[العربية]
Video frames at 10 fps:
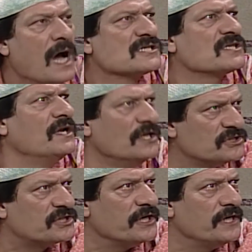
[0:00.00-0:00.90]
اصلا
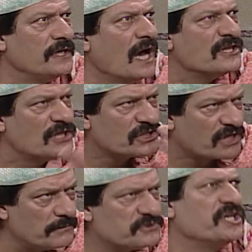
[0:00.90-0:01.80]
انت قد
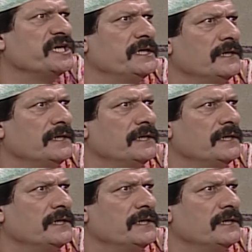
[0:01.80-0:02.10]
الكمشه